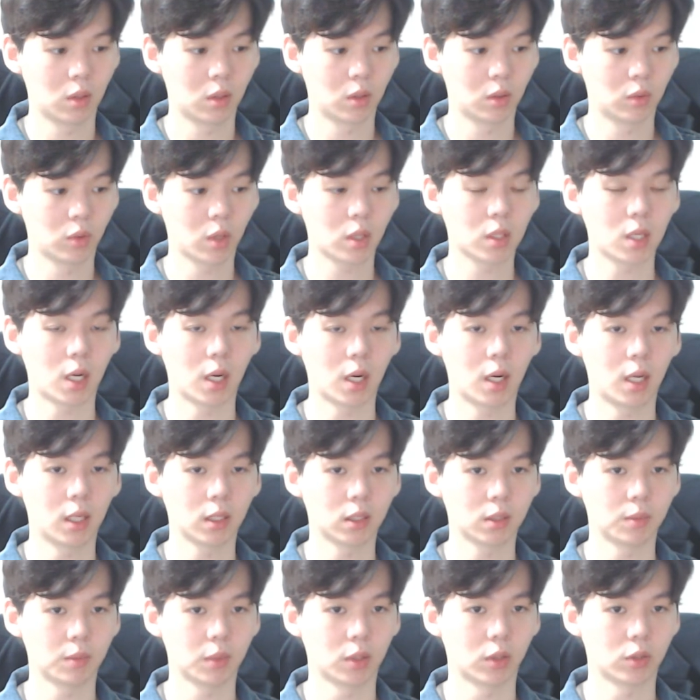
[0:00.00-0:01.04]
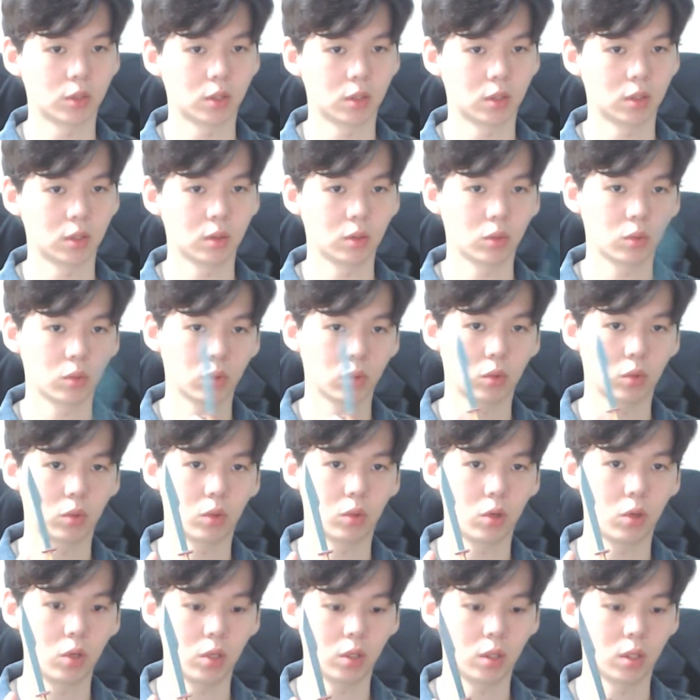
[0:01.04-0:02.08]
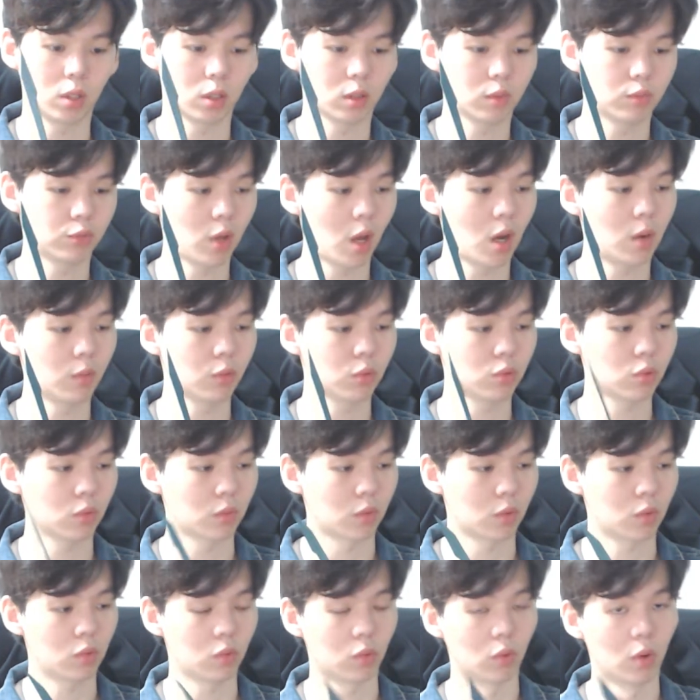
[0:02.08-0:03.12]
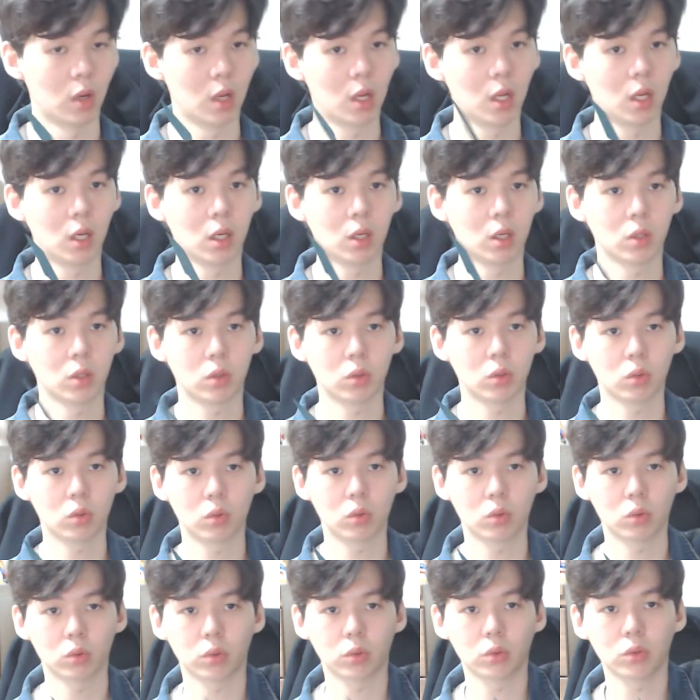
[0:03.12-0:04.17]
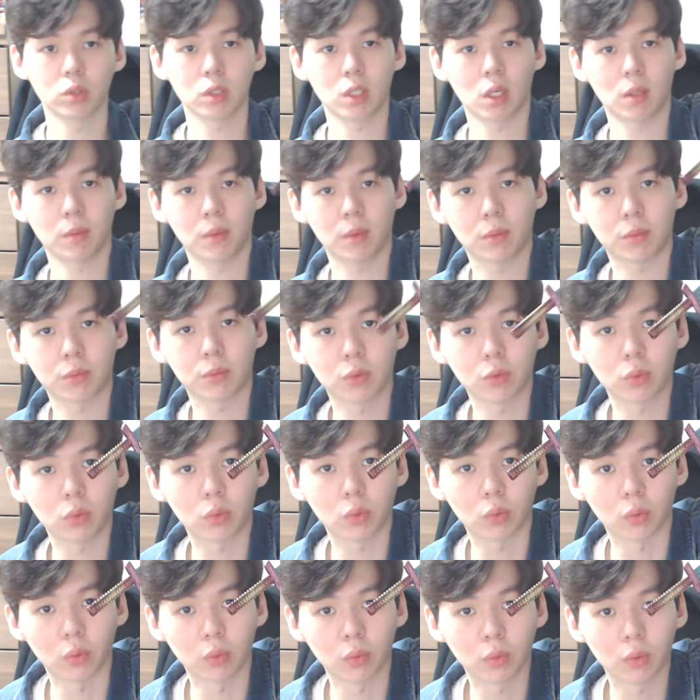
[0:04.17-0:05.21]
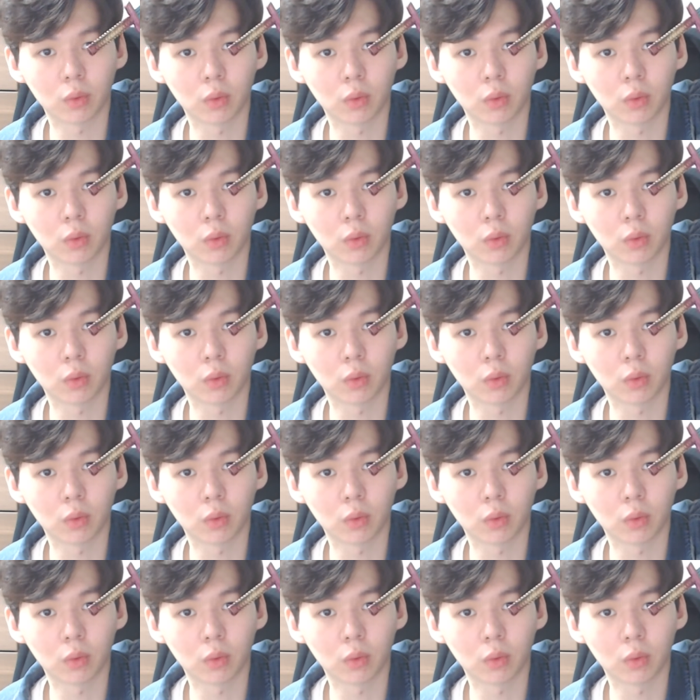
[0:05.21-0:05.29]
되게 잘 나왔습니다 어쨌든 이런 거 퀄리티 무게감도 좀 있고 요 손잡이 부분도